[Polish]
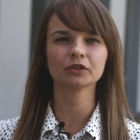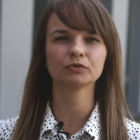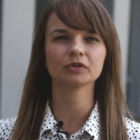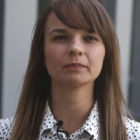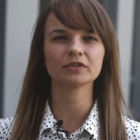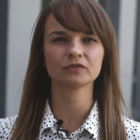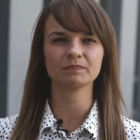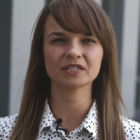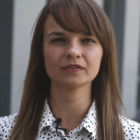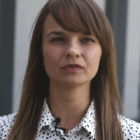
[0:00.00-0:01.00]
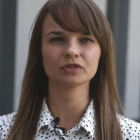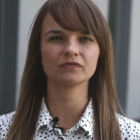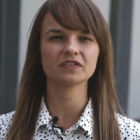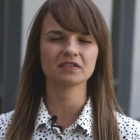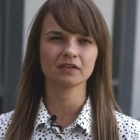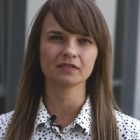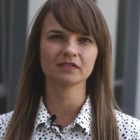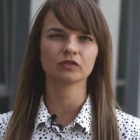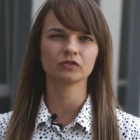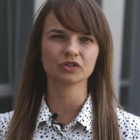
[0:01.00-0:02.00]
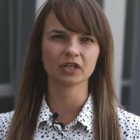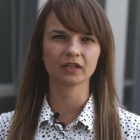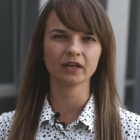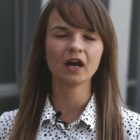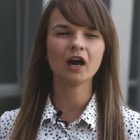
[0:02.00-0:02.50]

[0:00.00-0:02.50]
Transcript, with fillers: który będzie wpisywał się w istniejące otoczenie